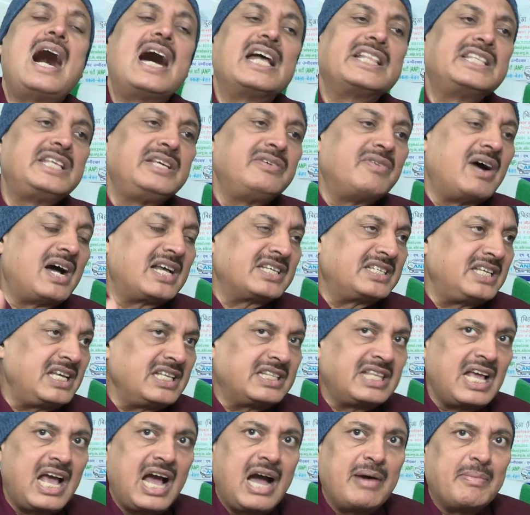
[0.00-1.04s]

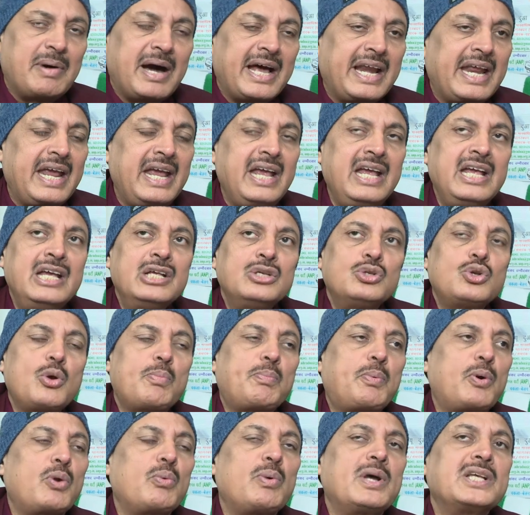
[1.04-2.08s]
आदिवासी थे हमारे जो
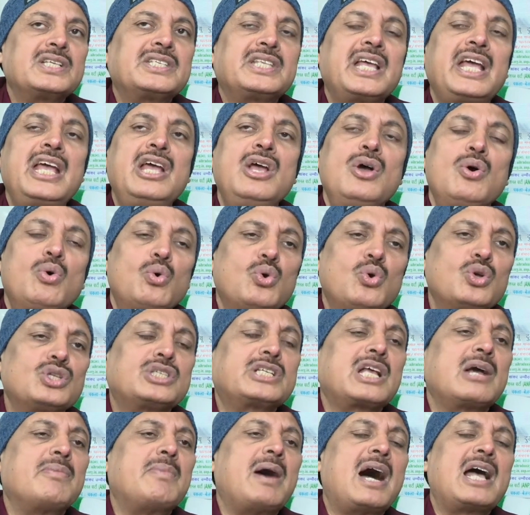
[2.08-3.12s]
पूर्वज थे
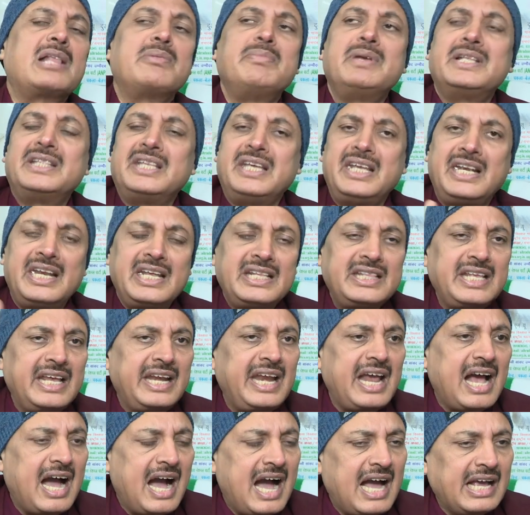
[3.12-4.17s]
उसके बाद में धीरे
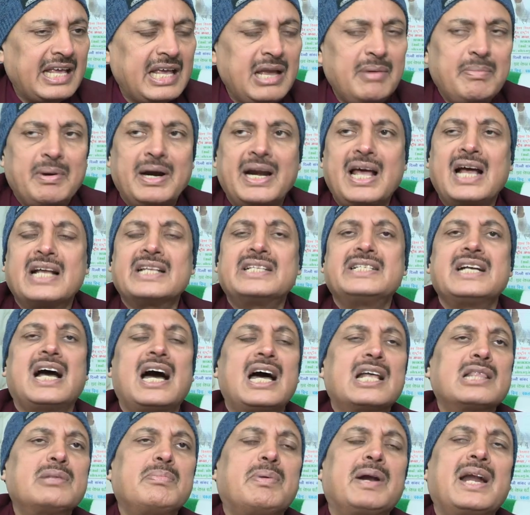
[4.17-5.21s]
धीरे आगे बढ़ा
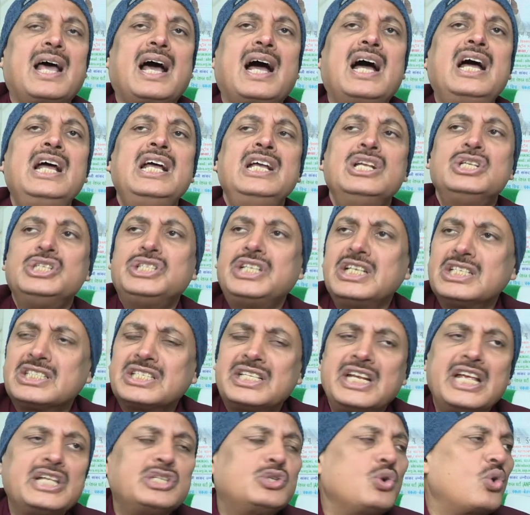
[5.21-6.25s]
जात बढ़ा
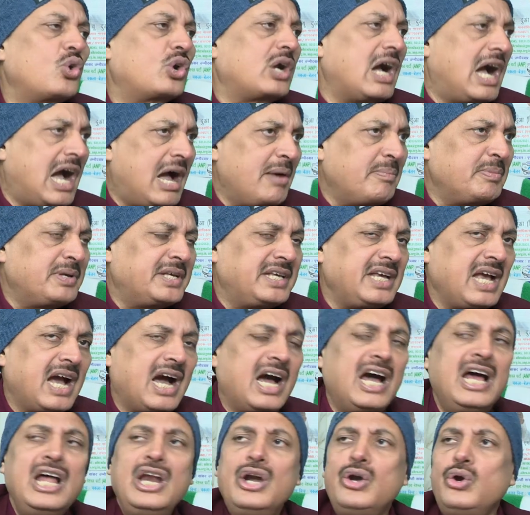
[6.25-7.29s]
जिसने जो काम किया
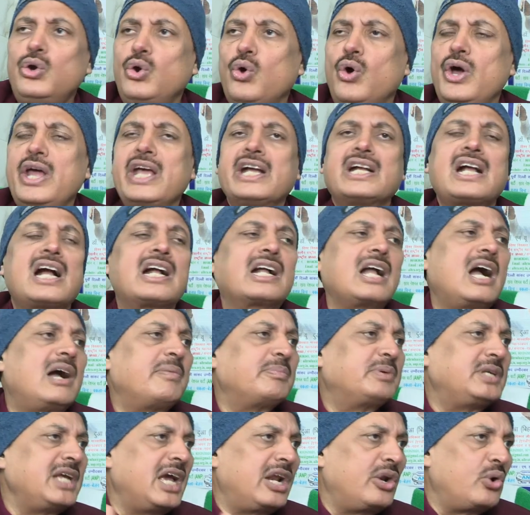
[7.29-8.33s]
लोहे का
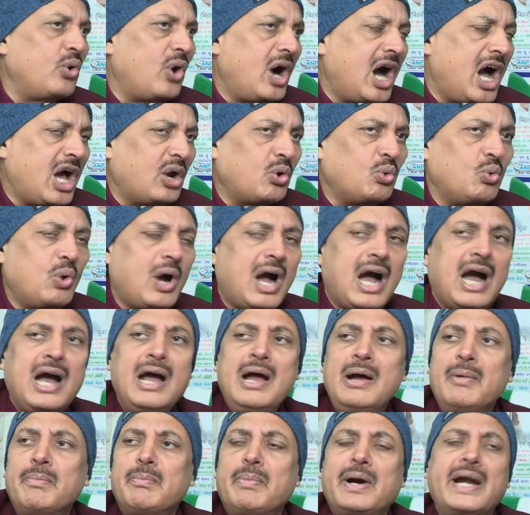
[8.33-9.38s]
काम किया लोहार हुआ
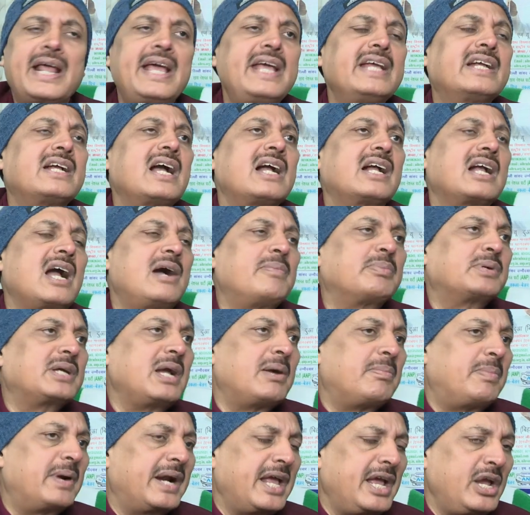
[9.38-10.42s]
बढ़ई का काम
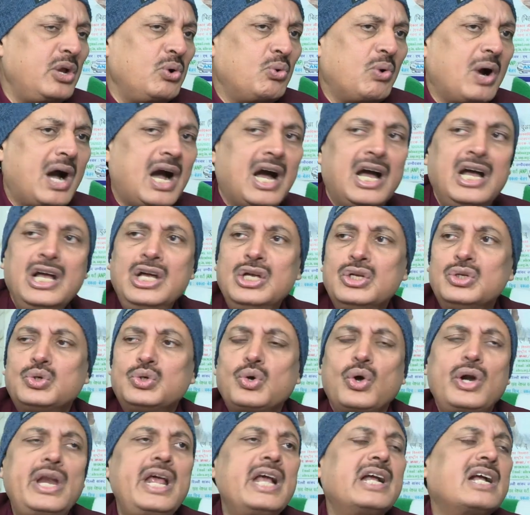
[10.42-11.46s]
किया बढ़ई हुआ
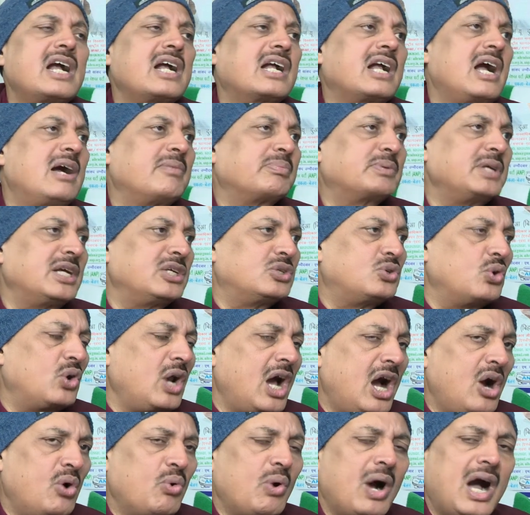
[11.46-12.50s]
जोले का काम किया
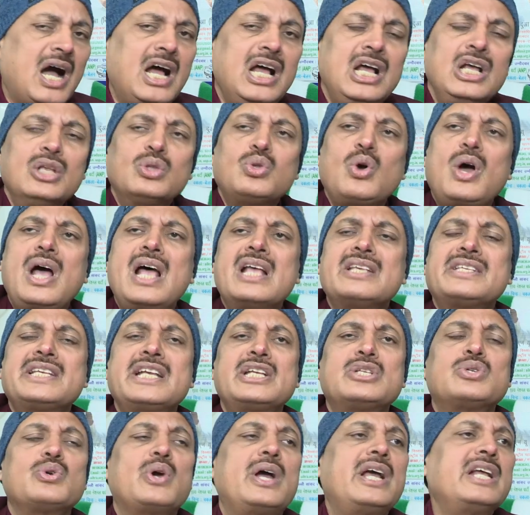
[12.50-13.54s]
जुला हुआ तो
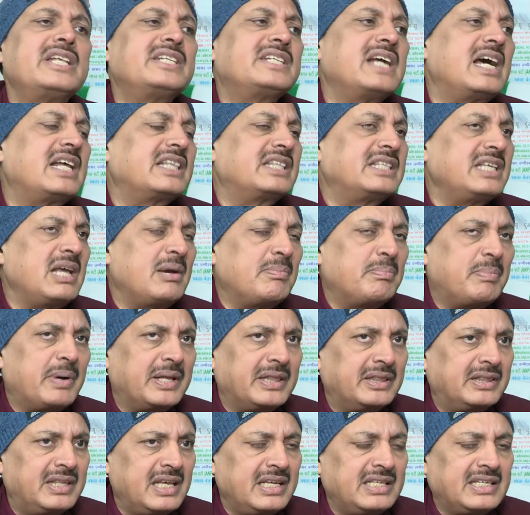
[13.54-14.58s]
ऐसे जो है जातियां
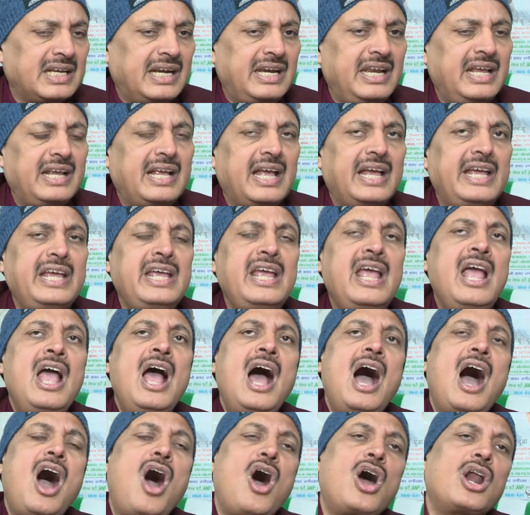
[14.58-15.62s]
बनती चली गई
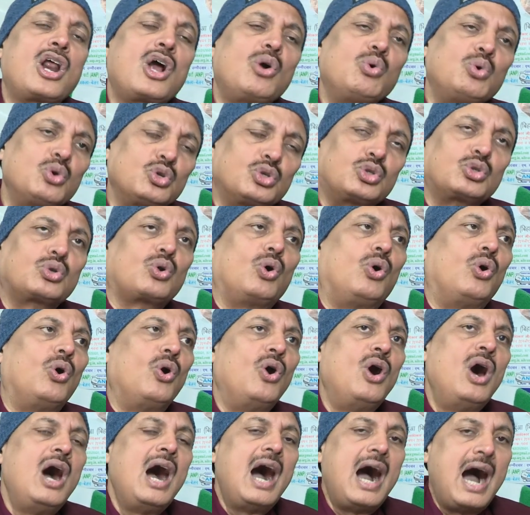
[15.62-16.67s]
और उसको
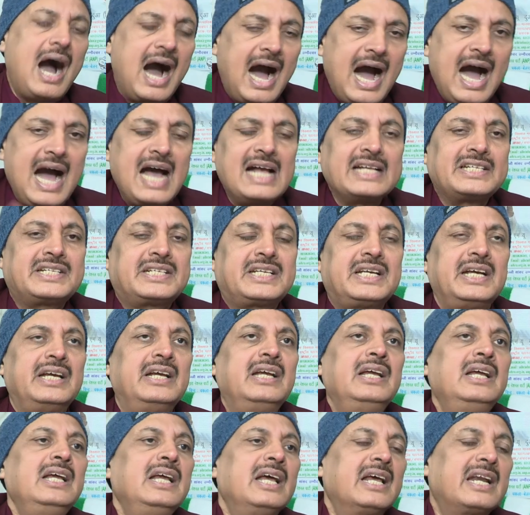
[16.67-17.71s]
आज
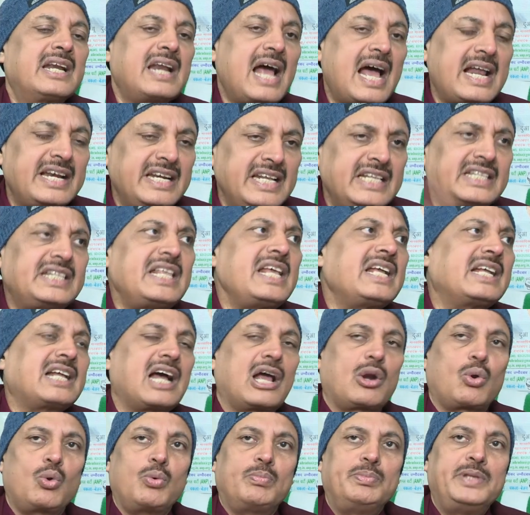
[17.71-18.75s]
राजनीति
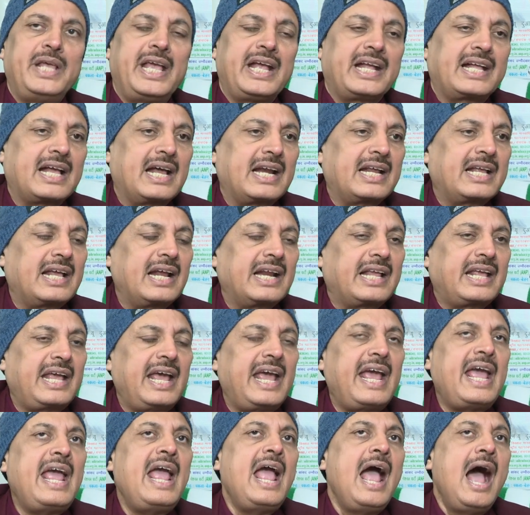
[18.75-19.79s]
का रूप देकर
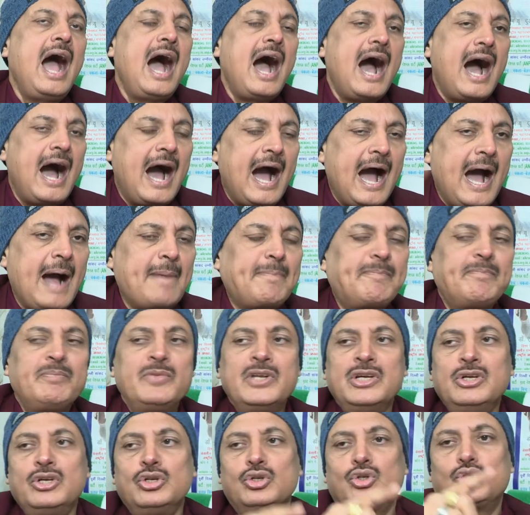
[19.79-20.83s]
करके आप
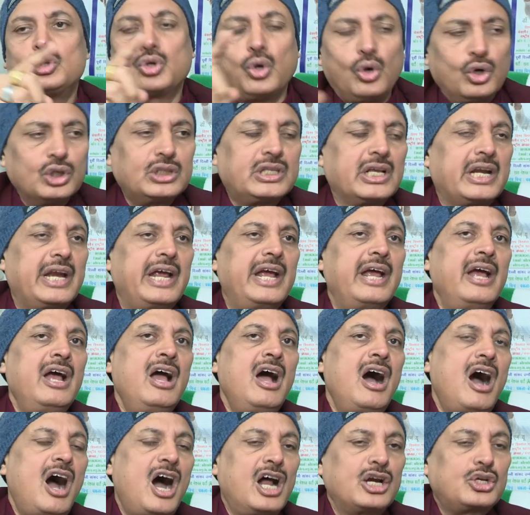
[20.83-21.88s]
क्षुद्र
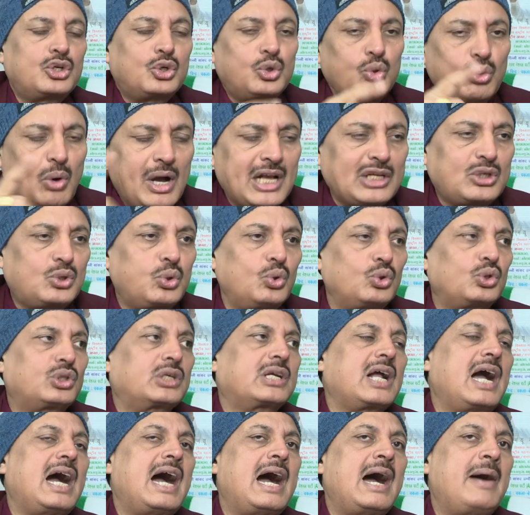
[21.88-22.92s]
और छुआछूत
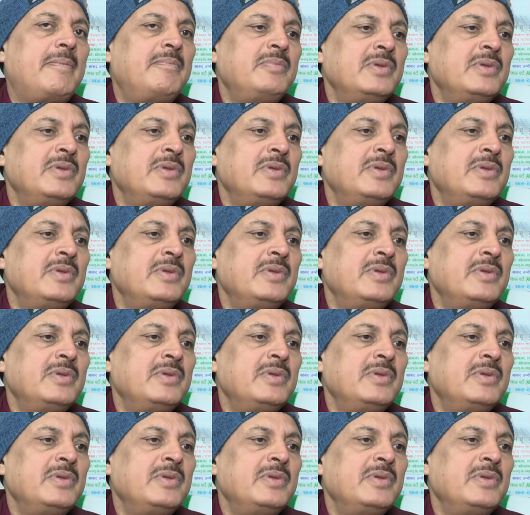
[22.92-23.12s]
का